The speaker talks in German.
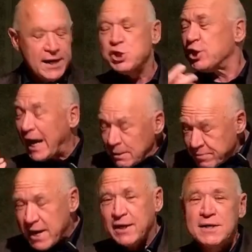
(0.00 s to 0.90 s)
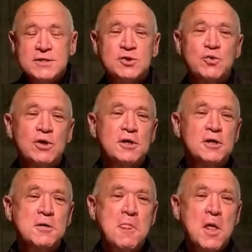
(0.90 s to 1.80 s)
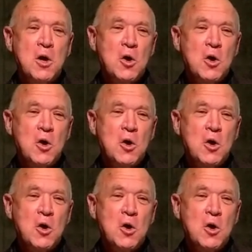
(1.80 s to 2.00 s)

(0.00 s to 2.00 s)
Ein streitbarer Historiker